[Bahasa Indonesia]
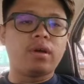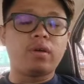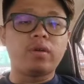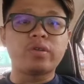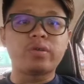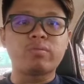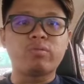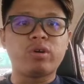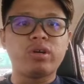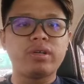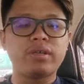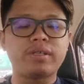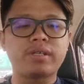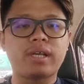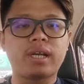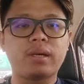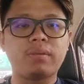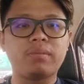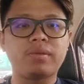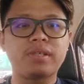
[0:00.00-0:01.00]
Halo semua,
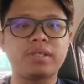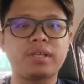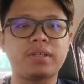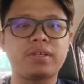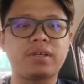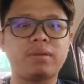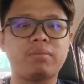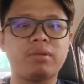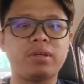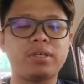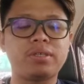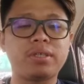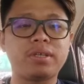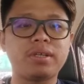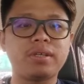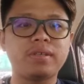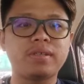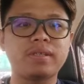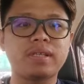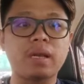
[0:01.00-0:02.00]
salam sejahtera
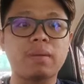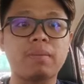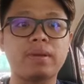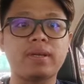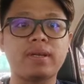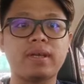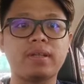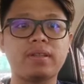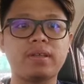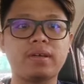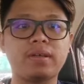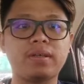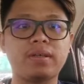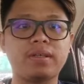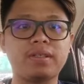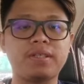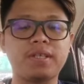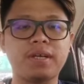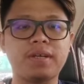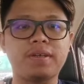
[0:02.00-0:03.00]
Malaysia. Selamat datang
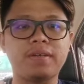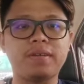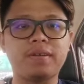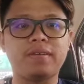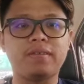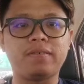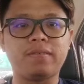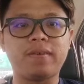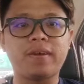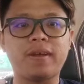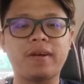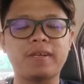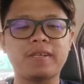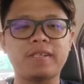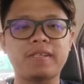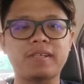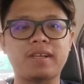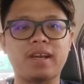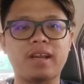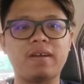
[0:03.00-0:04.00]
ke channel
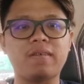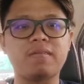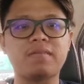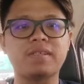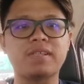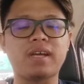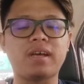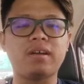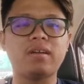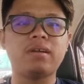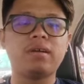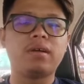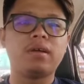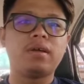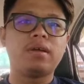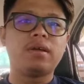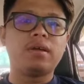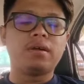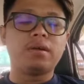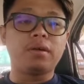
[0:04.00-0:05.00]
Fels Lifestyle.
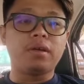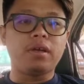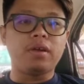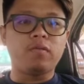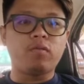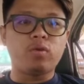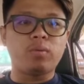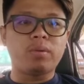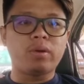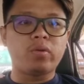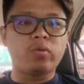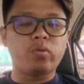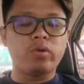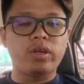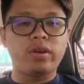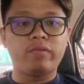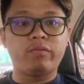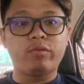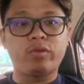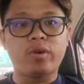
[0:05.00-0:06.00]
Info
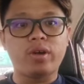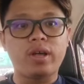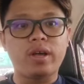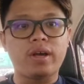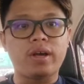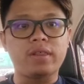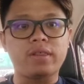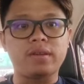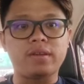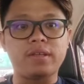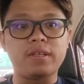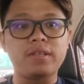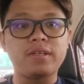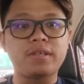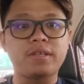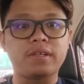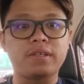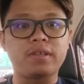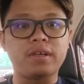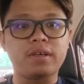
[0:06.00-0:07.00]
padu, info hangat
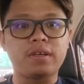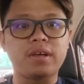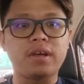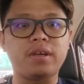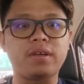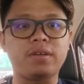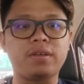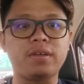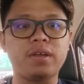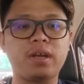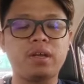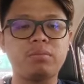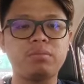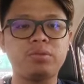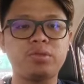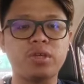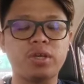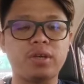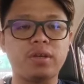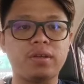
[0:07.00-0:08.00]
disediakan di
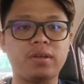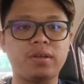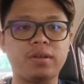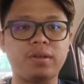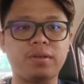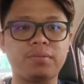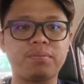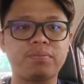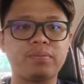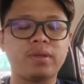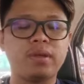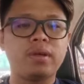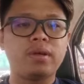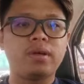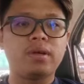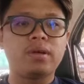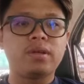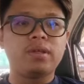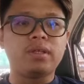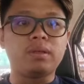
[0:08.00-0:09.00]
dalam channel ini.
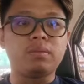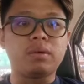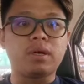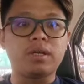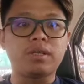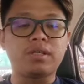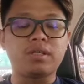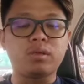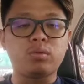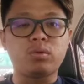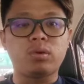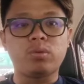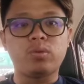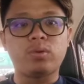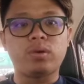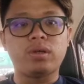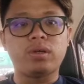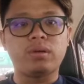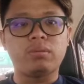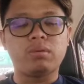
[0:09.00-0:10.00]
Terima kasih
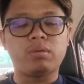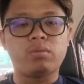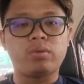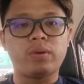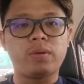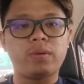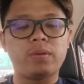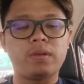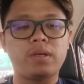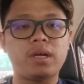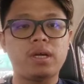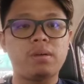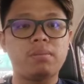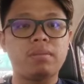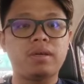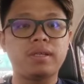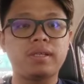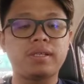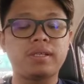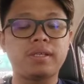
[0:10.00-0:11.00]
tuan-tuan dan puan yang
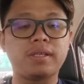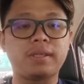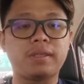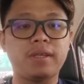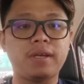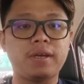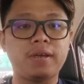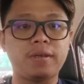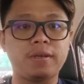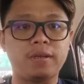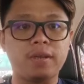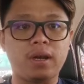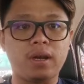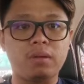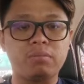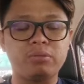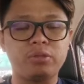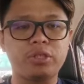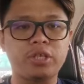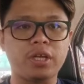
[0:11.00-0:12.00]
masih setia di
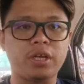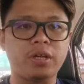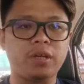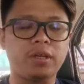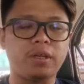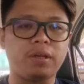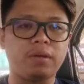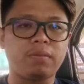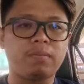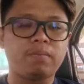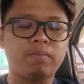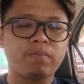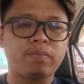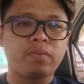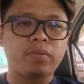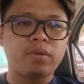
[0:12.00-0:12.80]
dalam channel ini.